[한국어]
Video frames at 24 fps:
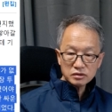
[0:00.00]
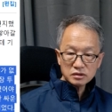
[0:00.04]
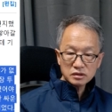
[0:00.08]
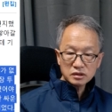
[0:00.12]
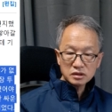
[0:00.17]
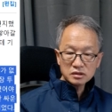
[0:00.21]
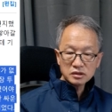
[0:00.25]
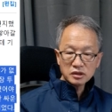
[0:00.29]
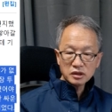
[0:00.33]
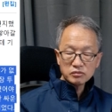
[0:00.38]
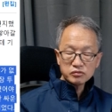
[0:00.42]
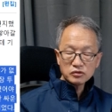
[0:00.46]

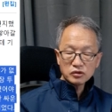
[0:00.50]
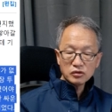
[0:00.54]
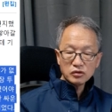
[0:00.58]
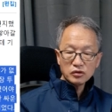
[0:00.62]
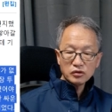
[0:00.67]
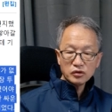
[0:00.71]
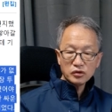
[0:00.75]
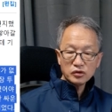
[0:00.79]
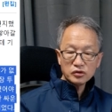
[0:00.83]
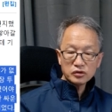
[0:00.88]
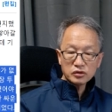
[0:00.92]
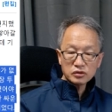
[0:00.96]
등에 업고
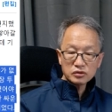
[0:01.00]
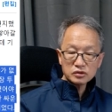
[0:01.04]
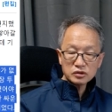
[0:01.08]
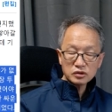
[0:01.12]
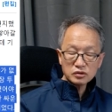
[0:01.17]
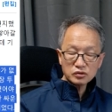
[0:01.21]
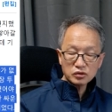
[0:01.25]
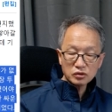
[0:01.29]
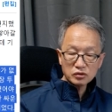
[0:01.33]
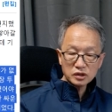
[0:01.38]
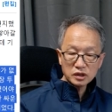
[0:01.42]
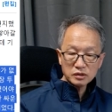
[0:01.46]

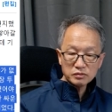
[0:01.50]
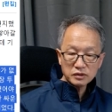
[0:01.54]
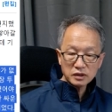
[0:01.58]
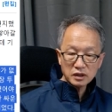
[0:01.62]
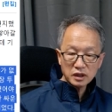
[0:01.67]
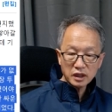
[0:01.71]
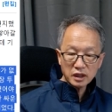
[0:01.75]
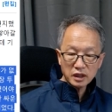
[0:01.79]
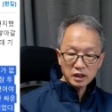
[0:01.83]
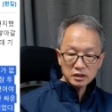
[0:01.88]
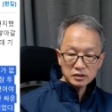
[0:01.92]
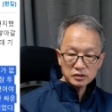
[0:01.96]
외교로서
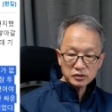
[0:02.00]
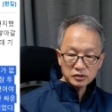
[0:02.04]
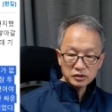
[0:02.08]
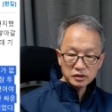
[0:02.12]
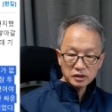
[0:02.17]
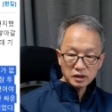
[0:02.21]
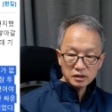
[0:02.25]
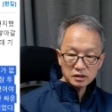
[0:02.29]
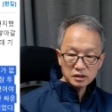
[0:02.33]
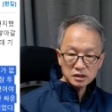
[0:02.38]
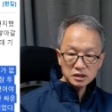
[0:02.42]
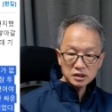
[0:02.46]
독립을 해야
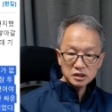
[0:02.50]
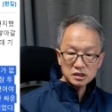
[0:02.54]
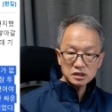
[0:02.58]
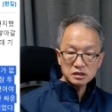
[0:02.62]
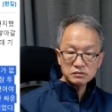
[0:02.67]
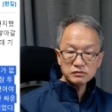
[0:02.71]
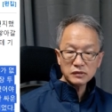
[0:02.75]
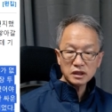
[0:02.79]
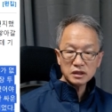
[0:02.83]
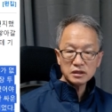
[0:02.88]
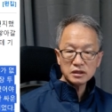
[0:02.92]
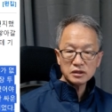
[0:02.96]
된다는
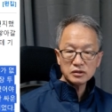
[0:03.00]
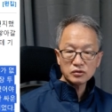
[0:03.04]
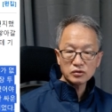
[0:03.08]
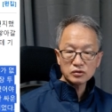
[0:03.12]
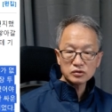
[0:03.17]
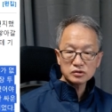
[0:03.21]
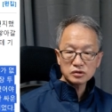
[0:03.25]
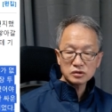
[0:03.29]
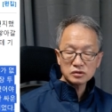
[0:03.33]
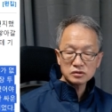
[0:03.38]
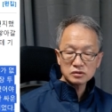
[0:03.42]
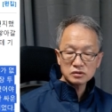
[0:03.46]
이승만의
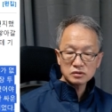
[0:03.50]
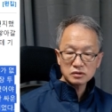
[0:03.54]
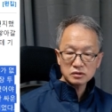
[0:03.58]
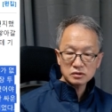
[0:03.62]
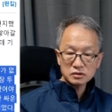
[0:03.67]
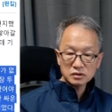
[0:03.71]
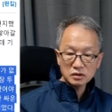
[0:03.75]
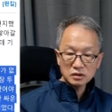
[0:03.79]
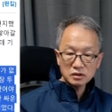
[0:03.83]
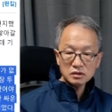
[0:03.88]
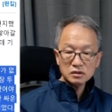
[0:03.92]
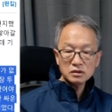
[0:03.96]

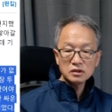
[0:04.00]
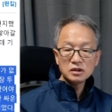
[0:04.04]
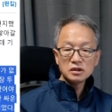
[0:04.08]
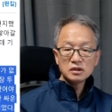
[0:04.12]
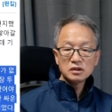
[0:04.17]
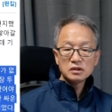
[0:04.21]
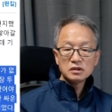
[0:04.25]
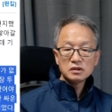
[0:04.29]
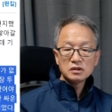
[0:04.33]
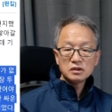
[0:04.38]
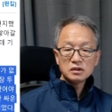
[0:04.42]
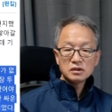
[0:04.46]
노선으로서
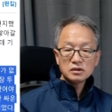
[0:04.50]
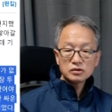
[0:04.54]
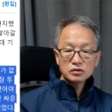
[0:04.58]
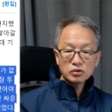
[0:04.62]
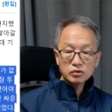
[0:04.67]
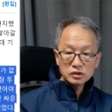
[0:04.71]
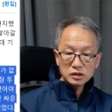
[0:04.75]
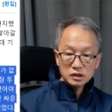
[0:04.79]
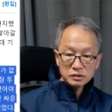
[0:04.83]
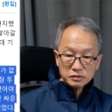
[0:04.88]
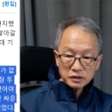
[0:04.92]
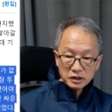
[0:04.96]

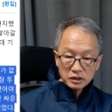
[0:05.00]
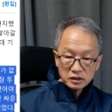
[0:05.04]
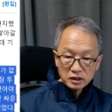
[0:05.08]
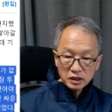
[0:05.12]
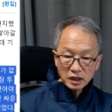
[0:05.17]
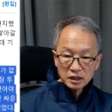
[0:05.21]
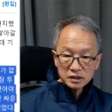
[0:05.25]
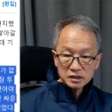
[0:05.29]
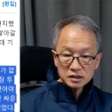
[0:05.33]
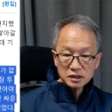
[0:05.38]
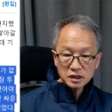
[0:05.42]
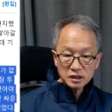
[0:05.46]
독립된
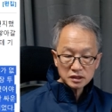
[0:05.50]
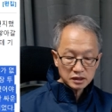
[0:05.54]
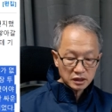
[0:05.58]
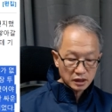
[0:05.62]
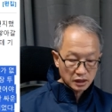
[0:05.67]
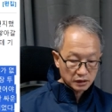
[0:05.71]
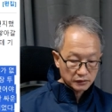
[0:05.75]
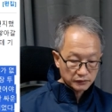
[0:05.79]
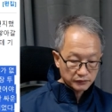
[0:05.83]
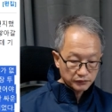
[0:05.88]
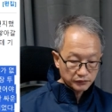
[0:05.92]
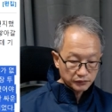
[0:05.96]

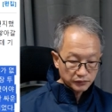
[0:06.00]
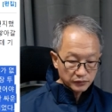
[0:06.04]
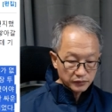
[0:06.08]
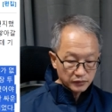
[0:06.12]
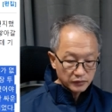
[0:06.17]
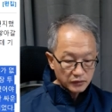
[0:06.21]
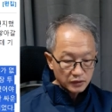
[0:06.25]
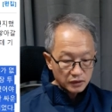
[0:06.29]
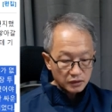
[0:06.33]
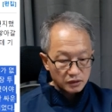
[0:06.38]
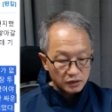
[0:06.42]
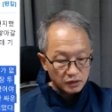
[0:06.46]
게아니지않냐
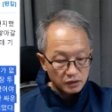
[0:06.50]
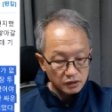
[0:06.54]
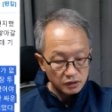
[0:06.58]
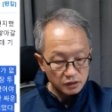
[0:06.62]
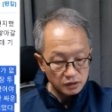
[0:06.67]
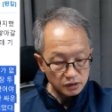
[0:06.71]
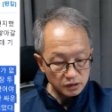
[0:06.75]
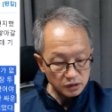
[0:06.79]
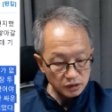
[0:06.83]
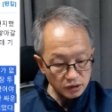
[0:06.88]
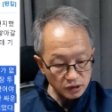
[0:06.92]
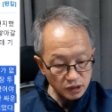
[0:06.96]

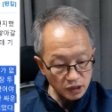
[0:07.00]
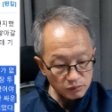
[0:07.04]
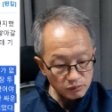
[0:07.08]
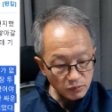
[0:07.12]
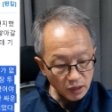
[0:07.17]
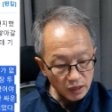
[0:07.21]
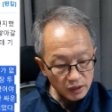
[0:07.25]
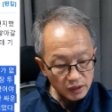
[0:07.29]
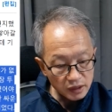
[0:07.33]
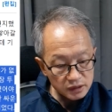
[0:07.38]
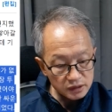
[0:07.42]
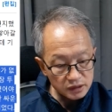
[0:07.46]
이렇게
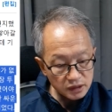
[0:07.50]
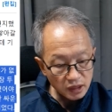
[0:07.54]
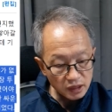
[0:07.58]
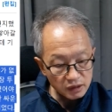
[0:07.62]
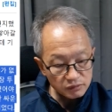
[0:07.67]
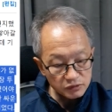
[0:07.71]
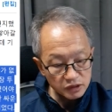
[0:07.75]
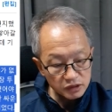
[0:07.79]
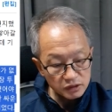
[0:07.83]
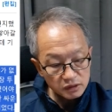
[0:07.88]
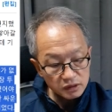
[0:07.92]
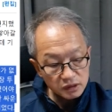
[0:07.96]
말하는
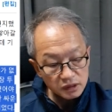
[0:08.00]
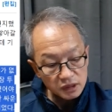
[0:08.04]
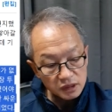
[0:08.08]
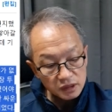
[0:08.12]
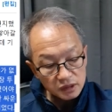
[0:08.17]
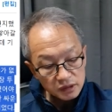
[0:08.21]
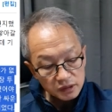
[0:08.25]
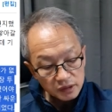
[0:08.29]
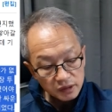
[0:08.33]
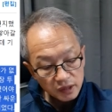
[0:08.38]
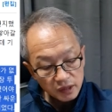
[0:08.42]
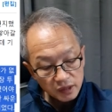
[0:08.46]
사람들이
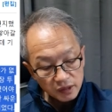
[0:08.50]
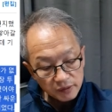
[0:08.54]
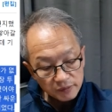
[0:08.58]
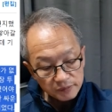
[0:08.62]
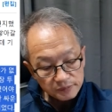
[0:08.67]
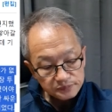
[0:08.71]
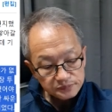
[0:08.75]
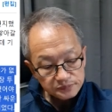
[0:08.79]
있는데